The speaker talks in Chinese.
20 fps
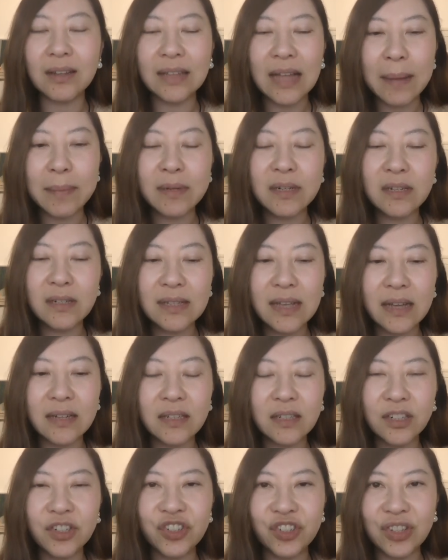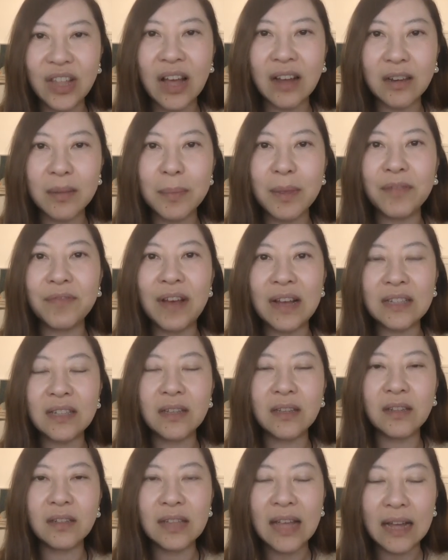他们是在这个池塘里面发
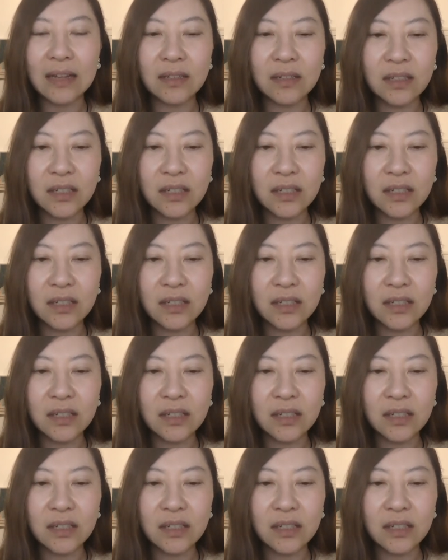现的他的